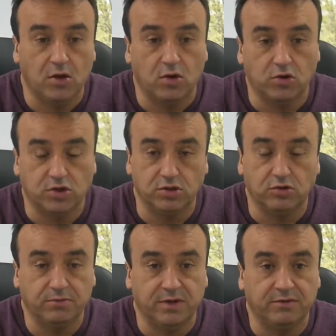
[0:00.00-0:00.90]
ou
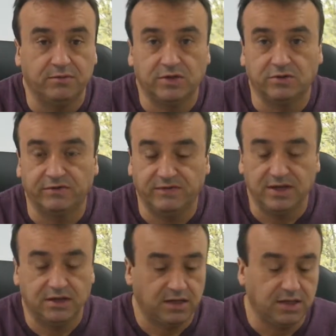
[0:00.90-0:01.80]
sinon une maison de
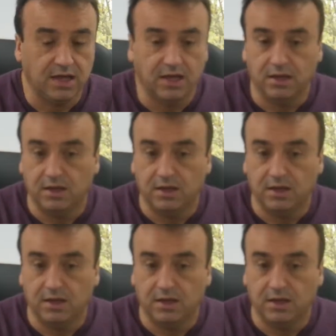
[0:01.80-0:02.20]
ville qui est